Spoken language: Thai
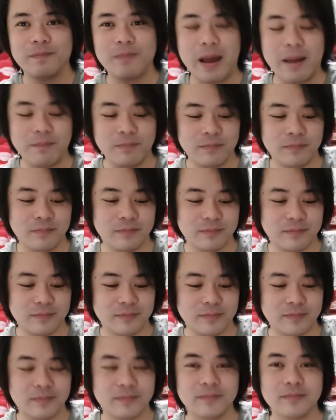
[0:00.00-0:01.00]
ปั๊ม
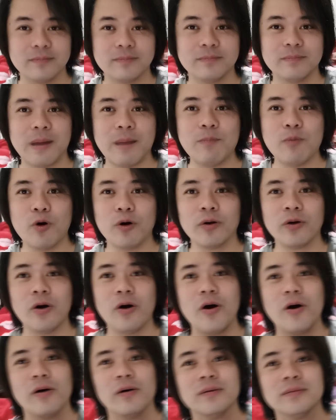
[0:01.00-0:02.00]
ปั๊มบน
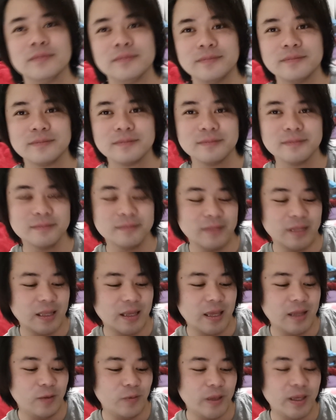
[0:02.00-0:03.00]
ของ
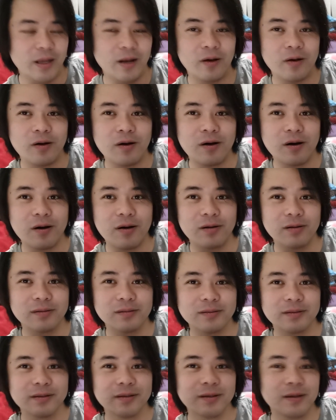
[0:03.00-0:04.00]
SV แล้วก็
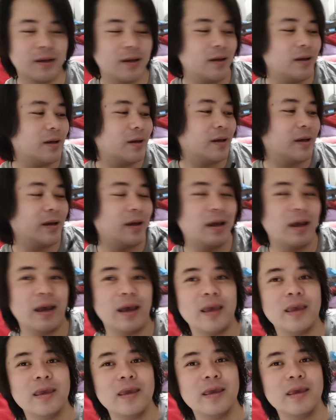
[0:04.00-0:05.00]

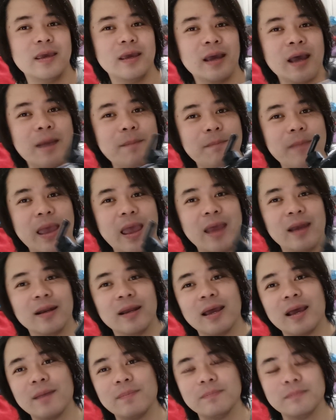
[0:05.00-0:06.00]
ไอขับแมน
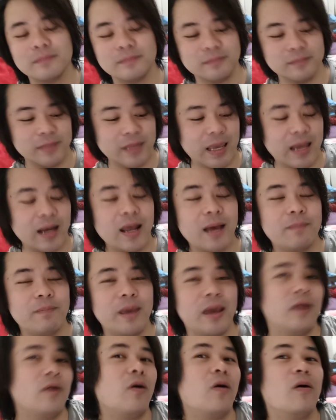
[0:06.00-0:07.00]
นะครับ แฮนด์ขับ
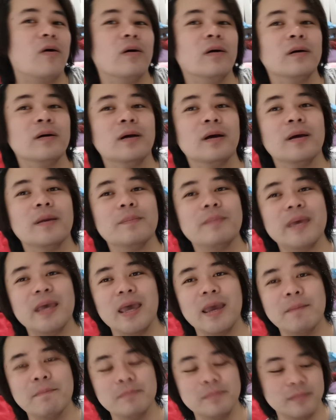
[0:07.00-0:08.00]
แมนของ
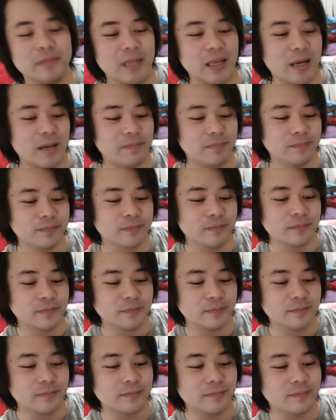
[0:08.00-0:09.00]
BM นะครับ
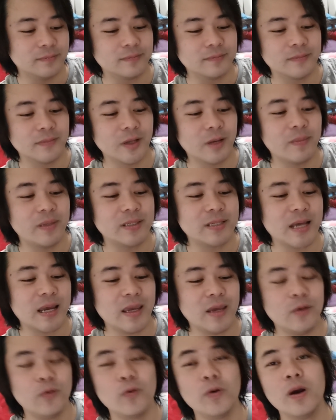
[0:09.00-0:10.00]
อืม จะมาใช้
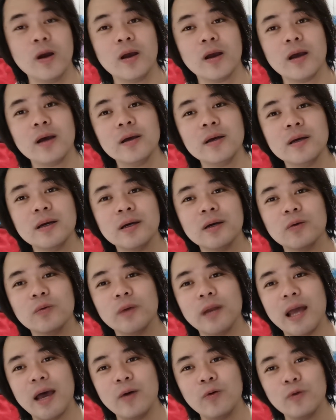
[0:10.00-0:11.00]
ให้ดู ก็คือ
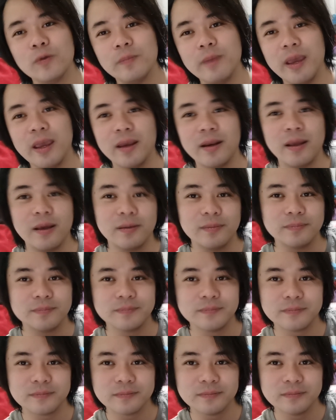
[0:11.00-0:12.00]
เวลาคุณเบรกเนี่ย
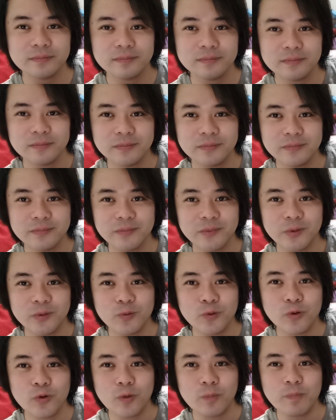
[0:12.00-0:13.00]

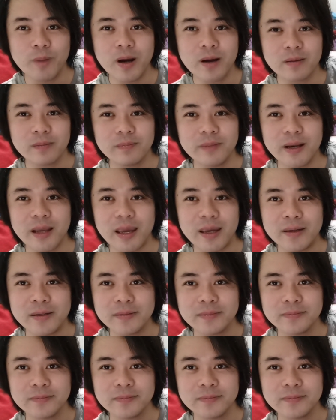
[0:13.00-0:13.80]
คุณกดปึ๊กเป็นไง